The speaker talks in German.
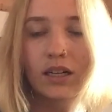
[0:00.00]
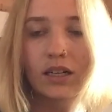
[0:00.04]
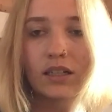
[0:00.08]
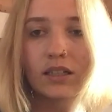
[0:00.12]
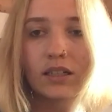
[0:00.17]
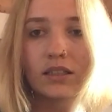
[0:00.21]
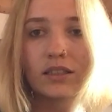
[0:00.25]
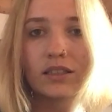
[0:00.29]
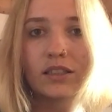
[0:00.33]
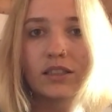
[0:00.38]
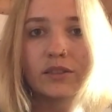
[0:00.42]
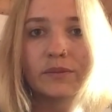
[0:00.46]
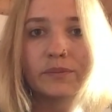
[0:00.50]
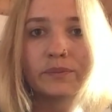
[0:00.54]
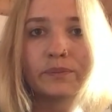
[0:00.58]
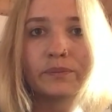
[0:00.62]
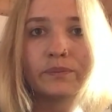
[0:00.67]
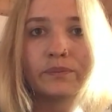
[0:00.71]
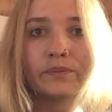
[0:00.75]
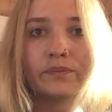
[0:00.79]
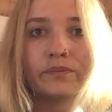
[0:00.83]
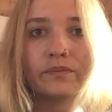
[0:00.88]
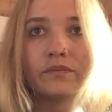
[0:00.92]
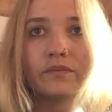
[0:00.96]

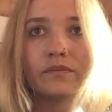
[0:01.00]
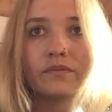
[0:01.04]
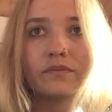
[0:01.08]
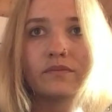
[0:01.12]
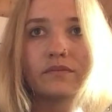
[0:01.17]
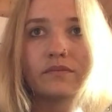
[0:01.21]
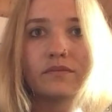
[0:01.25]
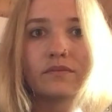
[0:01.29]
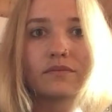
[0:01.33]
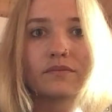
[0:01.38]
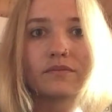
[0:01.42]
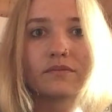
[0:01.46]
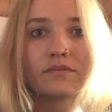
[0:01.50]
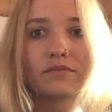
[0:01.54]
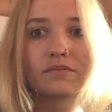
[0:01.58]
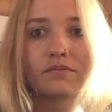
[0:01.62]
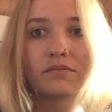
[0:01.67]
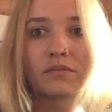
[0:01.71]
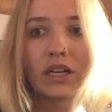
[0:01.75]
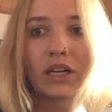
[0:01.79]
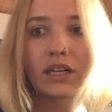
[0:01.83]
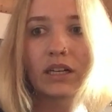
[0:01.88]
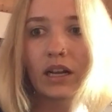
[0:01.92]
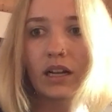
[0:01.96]
Ähm,
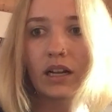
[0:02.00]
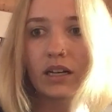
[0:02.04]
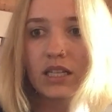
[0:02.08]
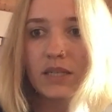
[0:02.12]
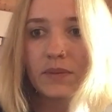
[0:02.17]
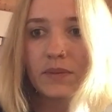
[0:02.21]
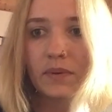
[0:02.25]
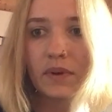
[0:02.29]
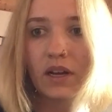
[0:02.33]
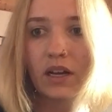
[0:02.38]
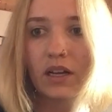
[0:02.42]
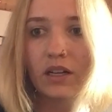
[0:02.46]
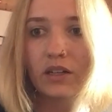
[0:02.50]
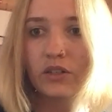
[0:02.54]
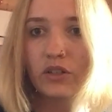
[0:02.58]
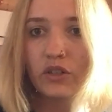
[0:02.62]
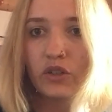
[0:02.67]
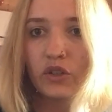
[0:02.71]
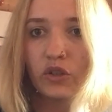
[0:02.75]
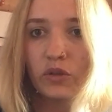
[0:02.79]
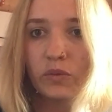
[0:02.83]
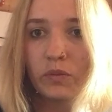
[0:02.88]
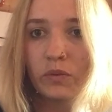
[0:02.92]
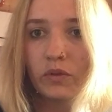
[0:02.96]
man hat zwar
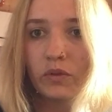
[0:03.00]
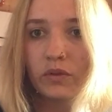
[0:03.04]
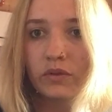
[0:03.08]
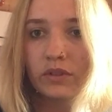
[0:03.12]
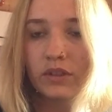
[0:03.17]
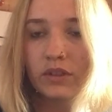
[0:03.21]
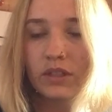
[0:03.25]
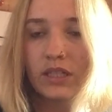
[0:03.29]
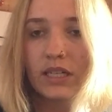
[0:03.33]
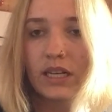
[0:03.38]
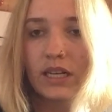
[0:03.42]
die Übungen,